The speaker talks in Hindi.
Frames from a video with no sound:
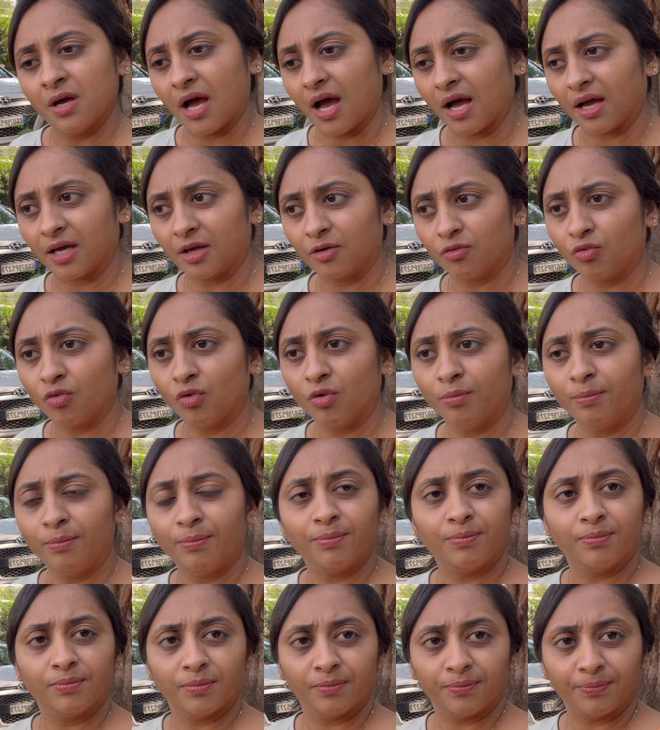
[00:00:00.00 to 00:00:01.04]
अगर वो
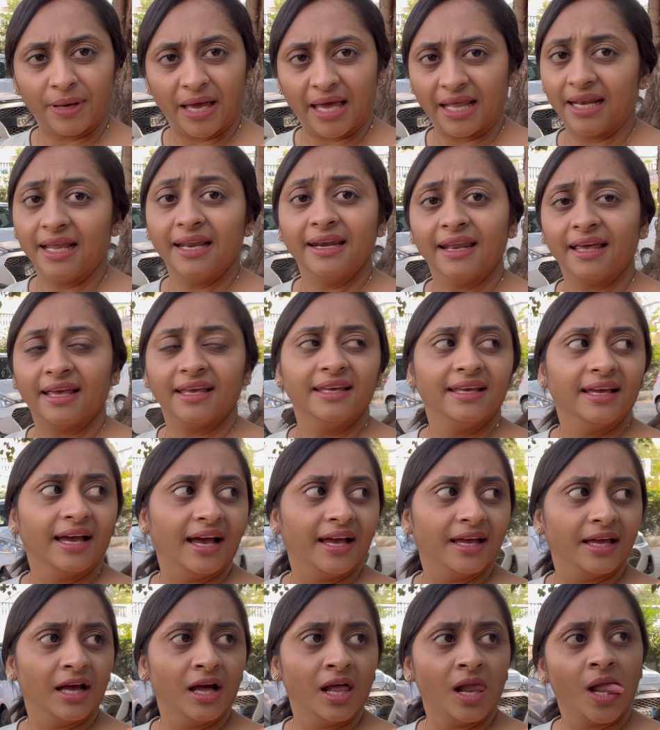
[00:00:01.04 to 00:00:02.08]
पहले नहीं
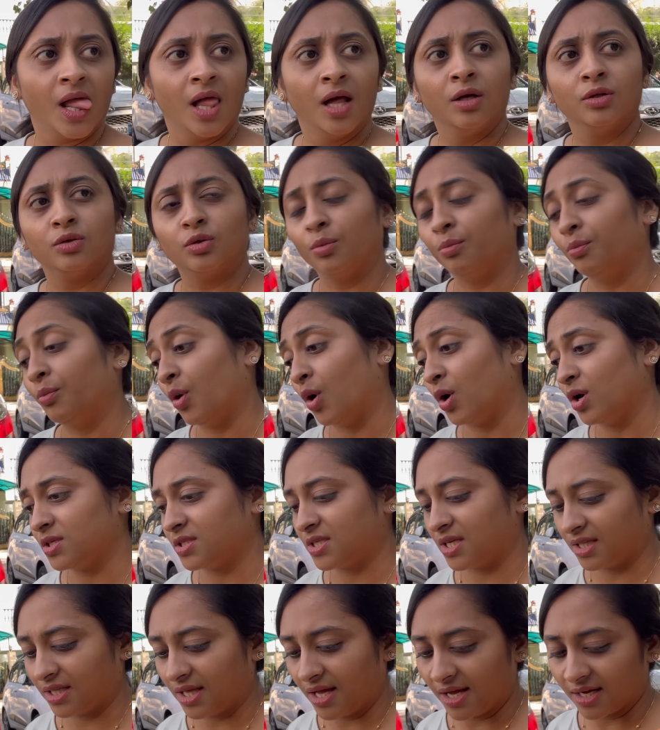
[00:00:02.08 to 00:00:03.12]
आया तो बहुत
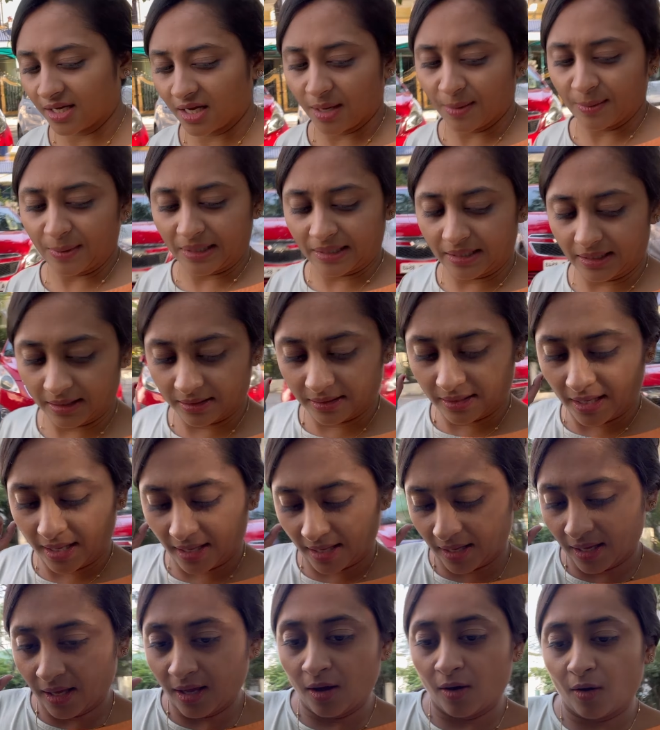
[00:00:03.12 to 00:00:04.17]
ज़्यादा हंगामा करता है
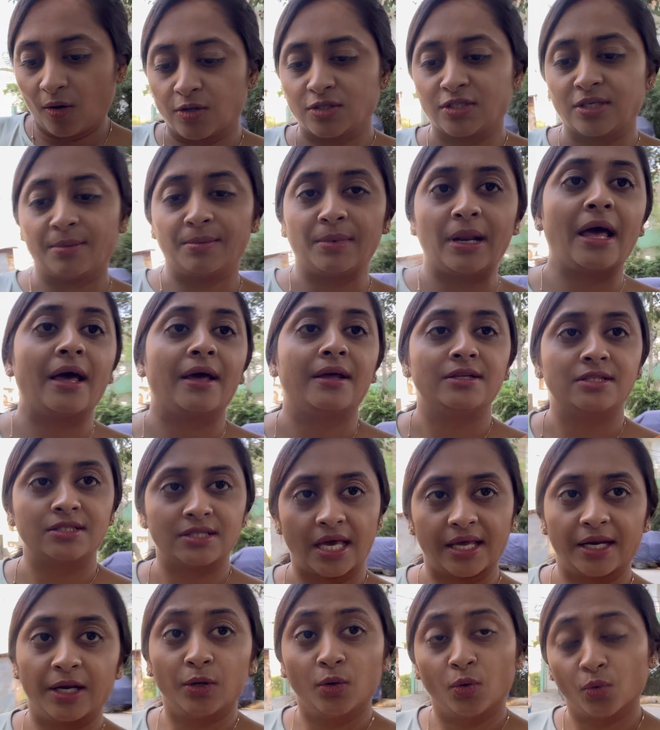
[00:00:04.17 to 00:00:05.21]
और सब
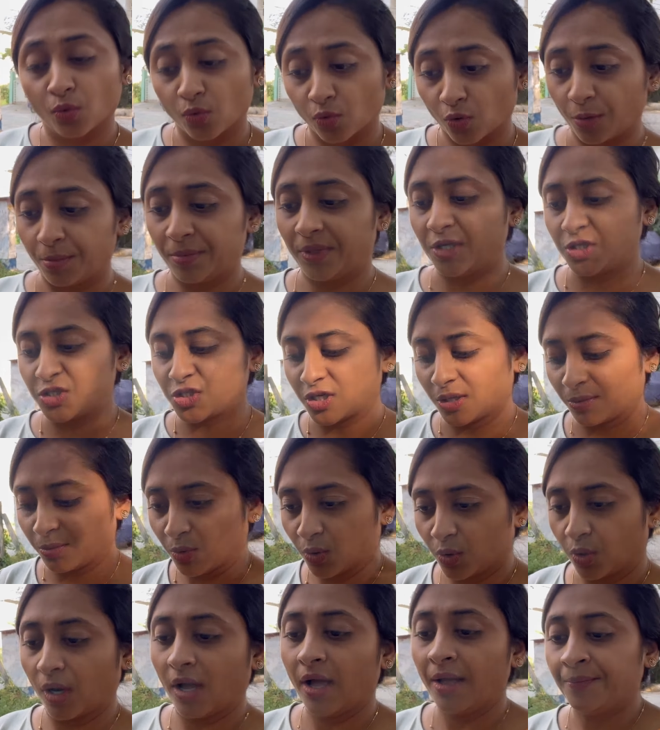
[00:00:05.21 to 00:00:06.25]
सारे लोगों को भी डिस्टर्ब
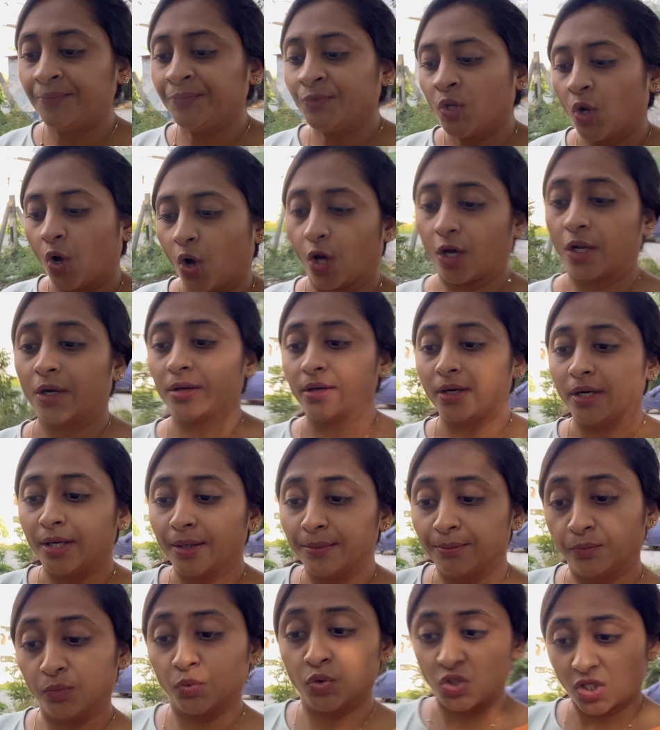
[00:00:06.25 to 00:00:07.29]
होगा और
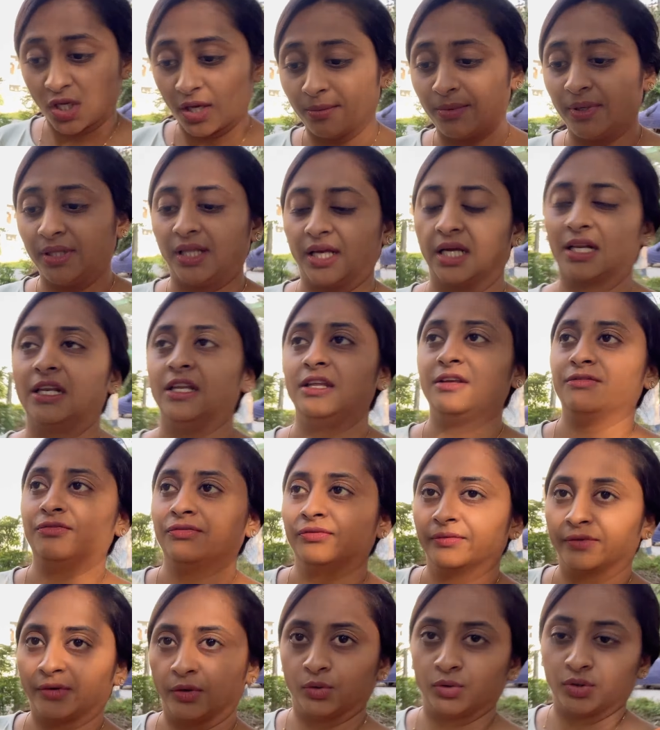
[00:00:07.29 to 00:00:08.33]
मुझे भी तकलीफ़
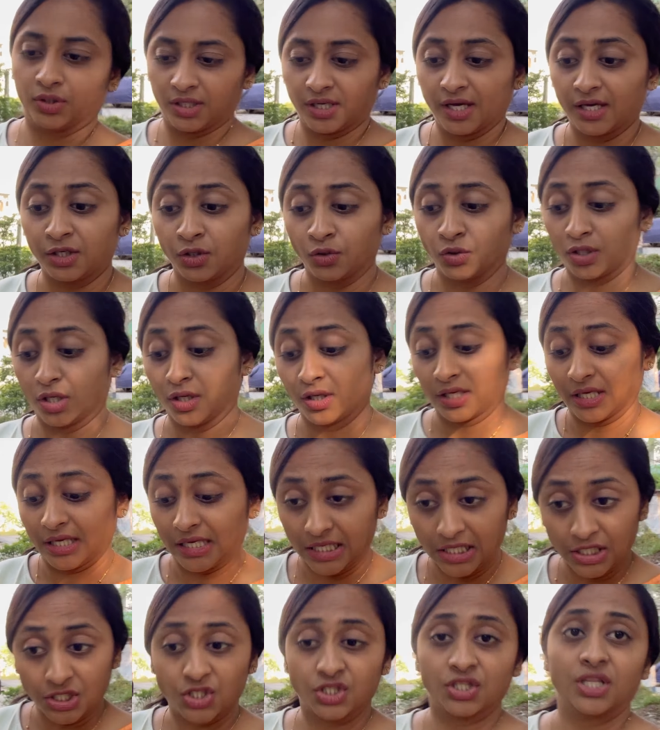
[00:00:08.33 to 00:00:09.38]
होती है क्योंकि
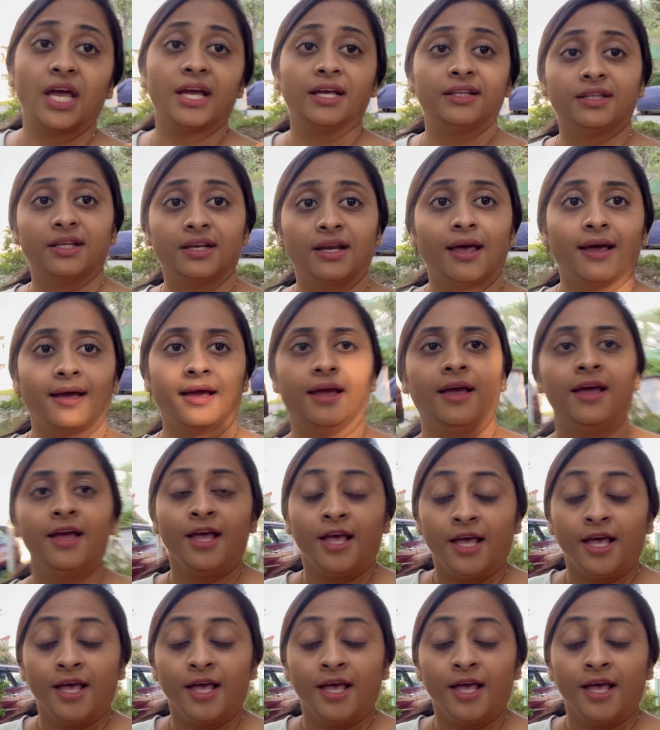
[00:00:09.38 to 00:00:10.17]
खींचता इतना है